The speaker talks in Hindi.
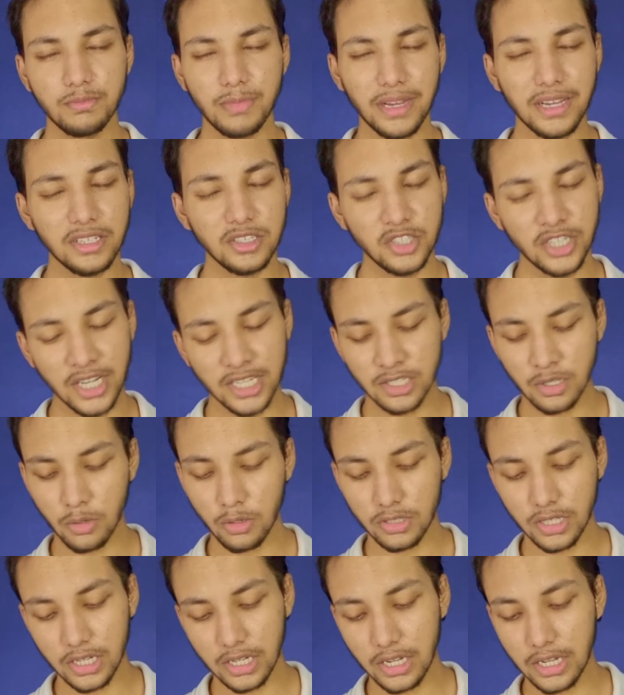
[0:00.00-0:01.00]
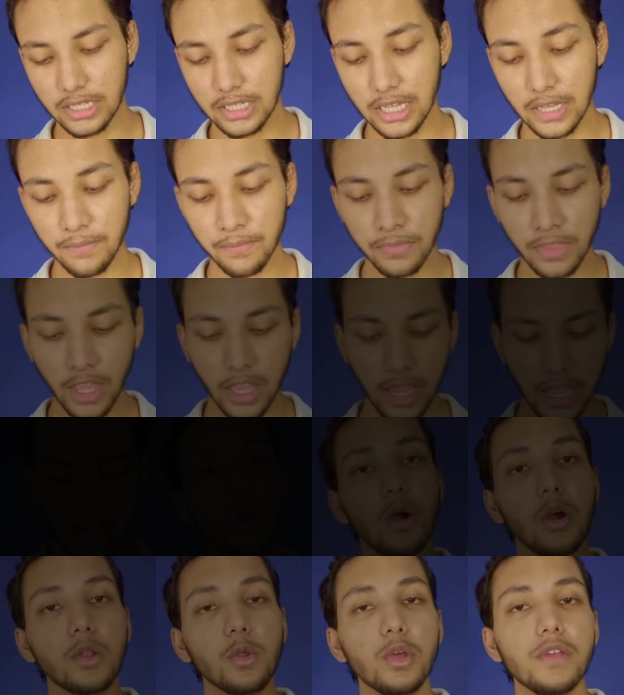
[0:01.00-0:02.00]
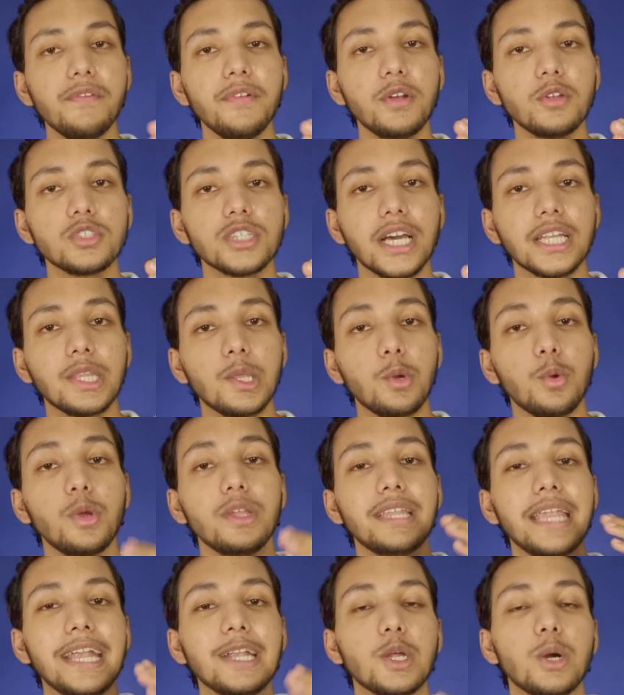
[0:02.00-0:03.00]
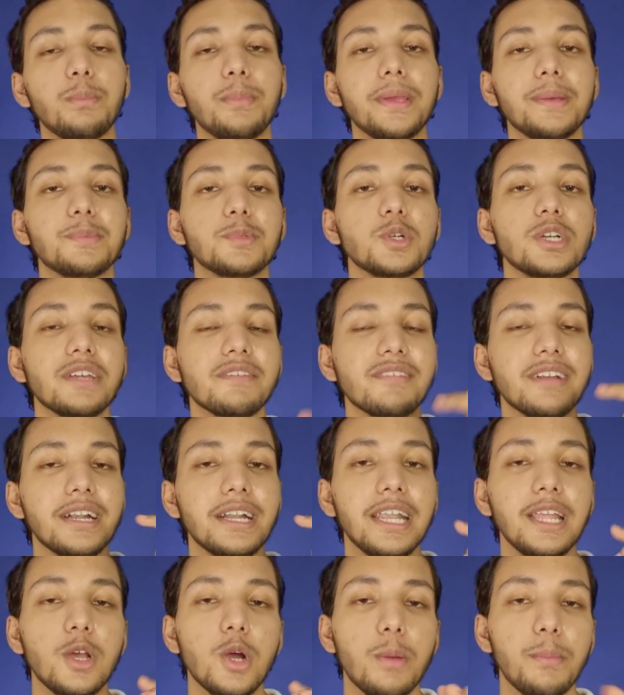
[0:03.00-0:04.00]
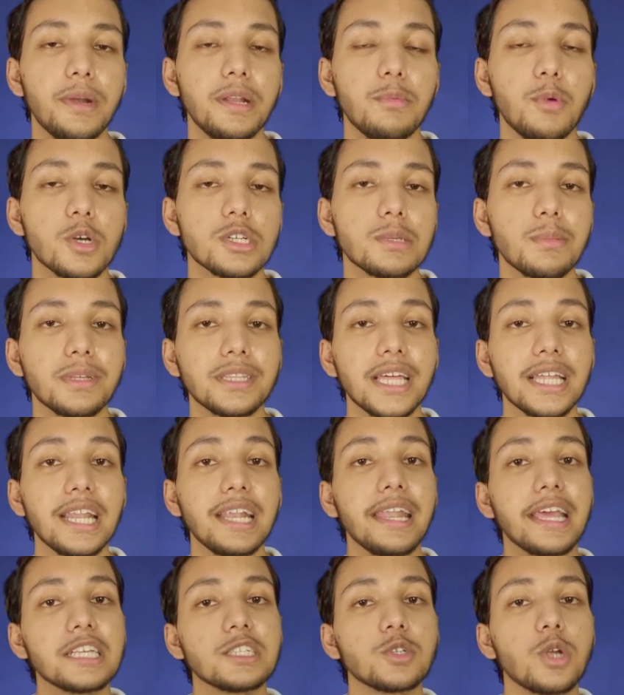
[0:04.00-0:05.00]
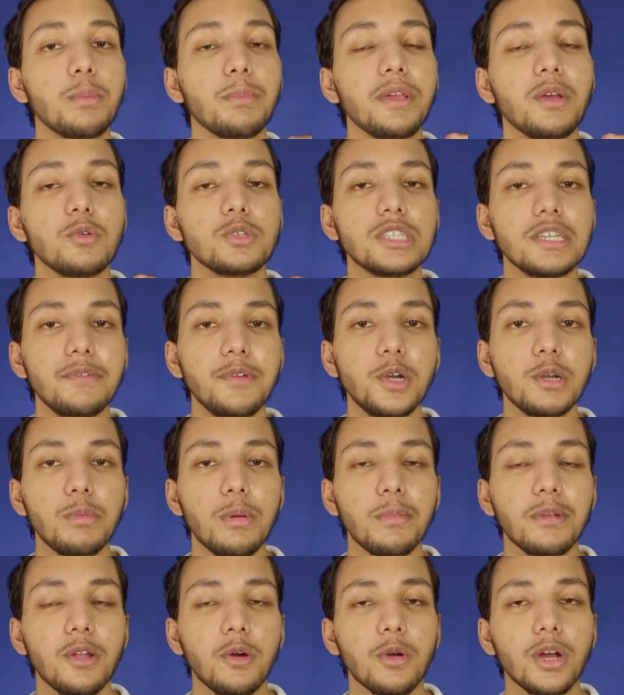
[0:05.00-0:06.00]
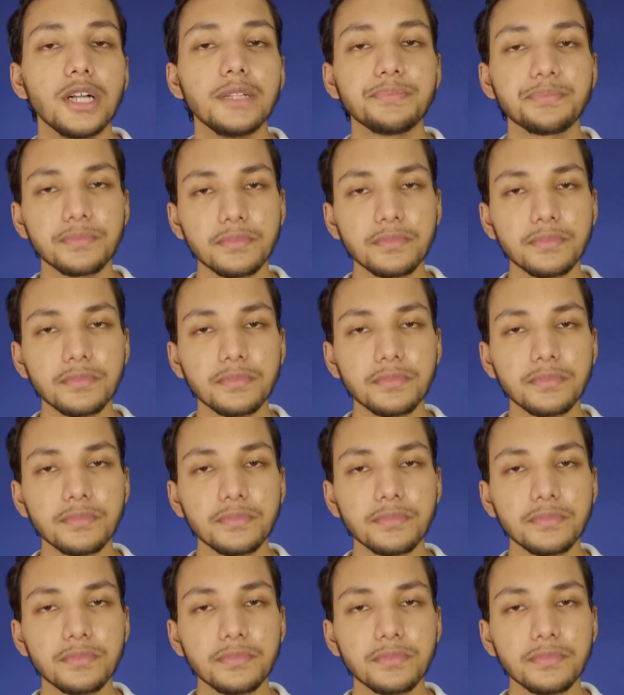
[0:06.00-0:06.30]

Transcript: पांच छह सौ तक का था और कोई वीडियो चाहते हो कोई नए टॉपिक तो डेफिनेटली कमेंट बॉक्स में बताना नेक्स्ट टॉपिक उसी वीडियो पे बनाऊंगा